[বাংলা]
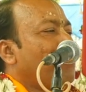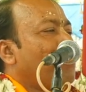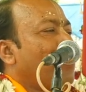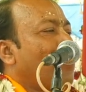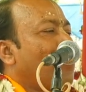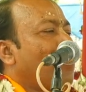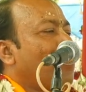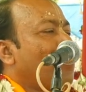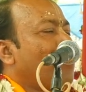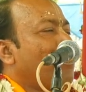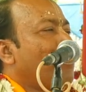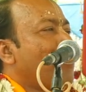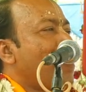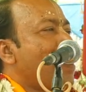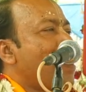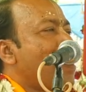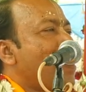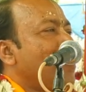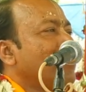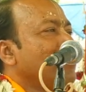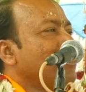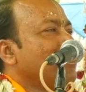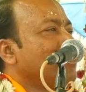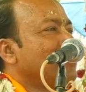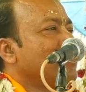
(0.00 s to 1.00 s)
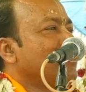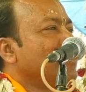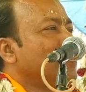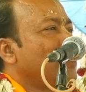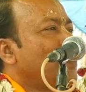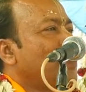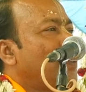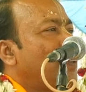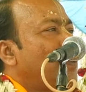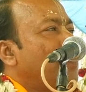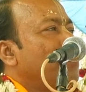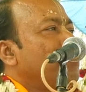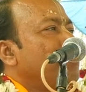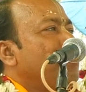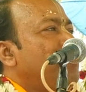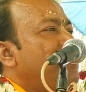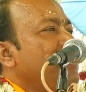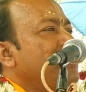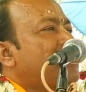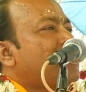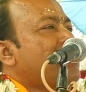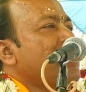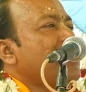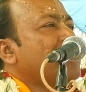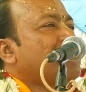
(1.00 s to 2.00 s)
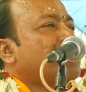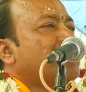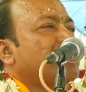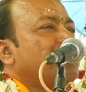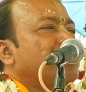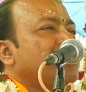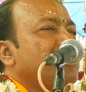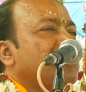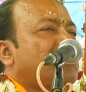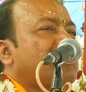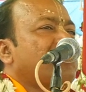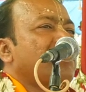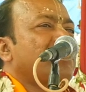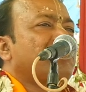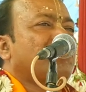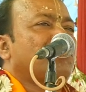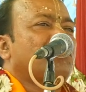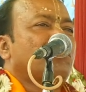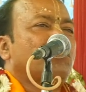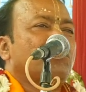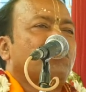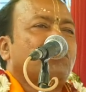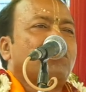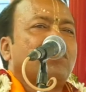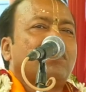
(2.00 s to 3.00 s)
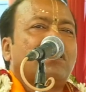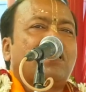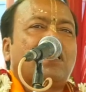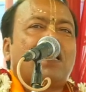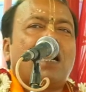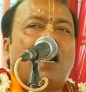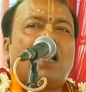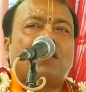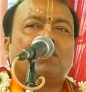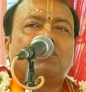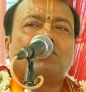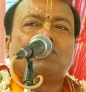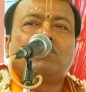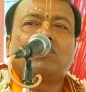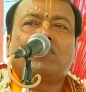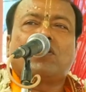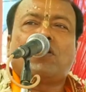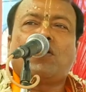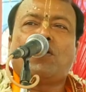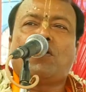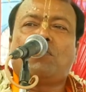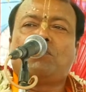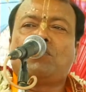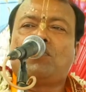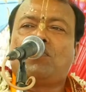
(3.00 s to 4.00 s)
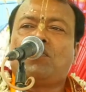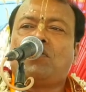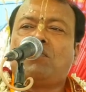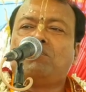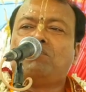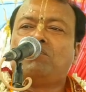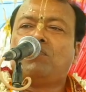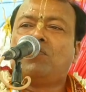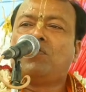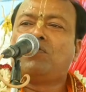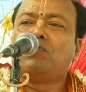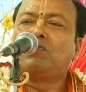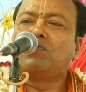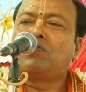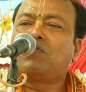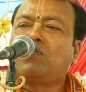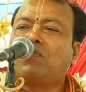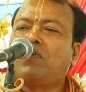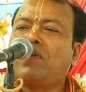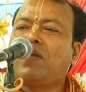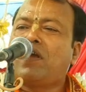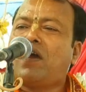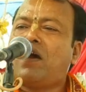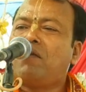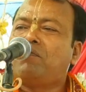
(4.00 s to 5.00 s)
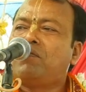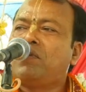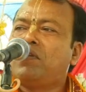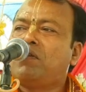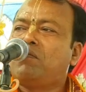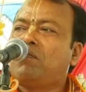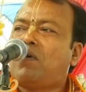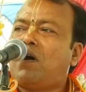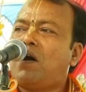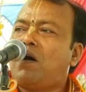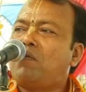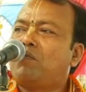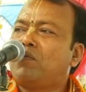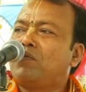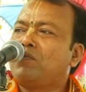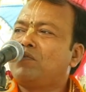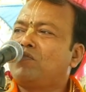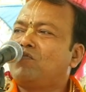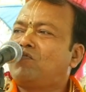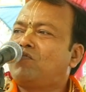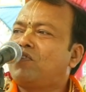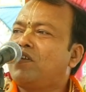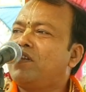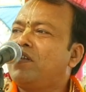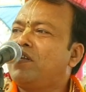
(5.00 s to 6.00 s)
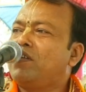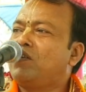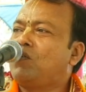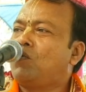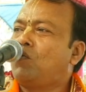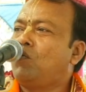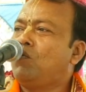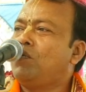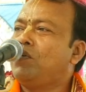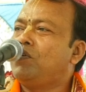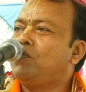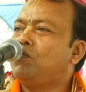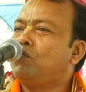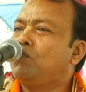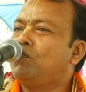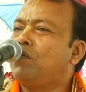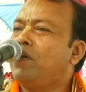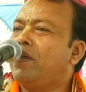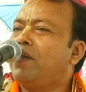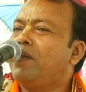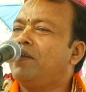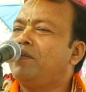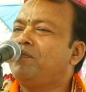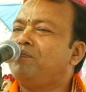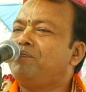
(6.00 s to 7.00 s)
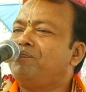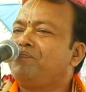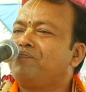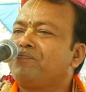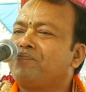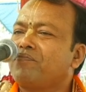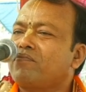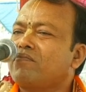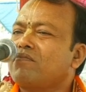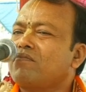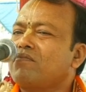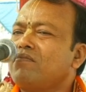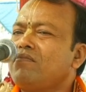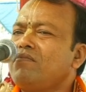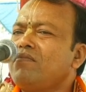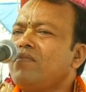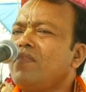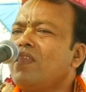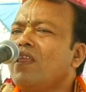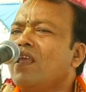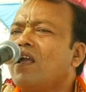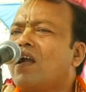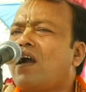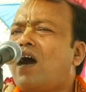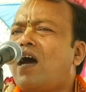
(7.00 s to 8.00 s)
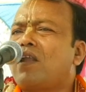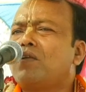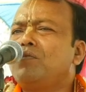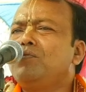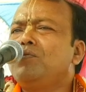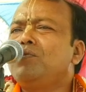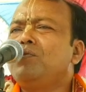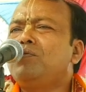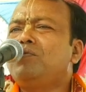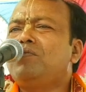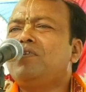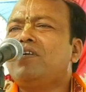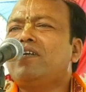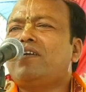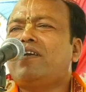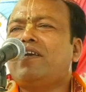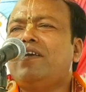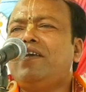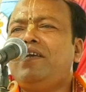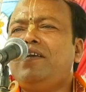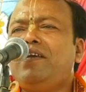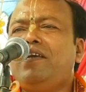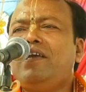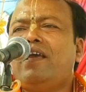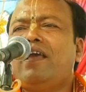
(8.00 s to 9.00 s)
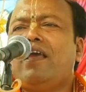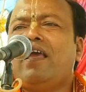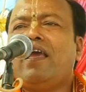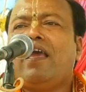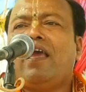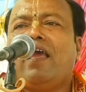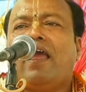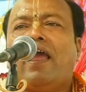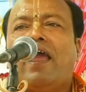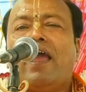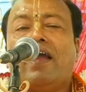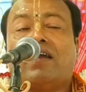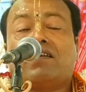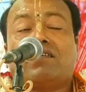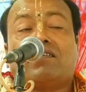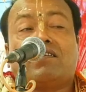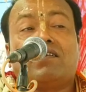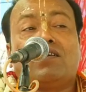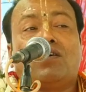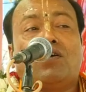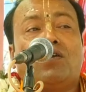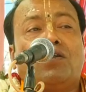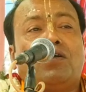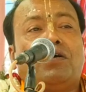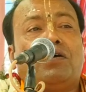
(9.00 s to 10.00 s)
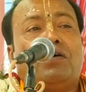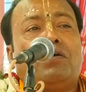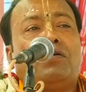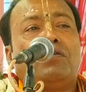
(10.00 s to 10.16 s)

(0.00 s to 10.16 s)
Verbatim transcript: ভগবান বিশেষ বিশেষ দুটি কারণকে অবলম্বন করে আবির্ভাব হয়েছেন এই কলিযুগে কারণ দুটি কি একটি হলো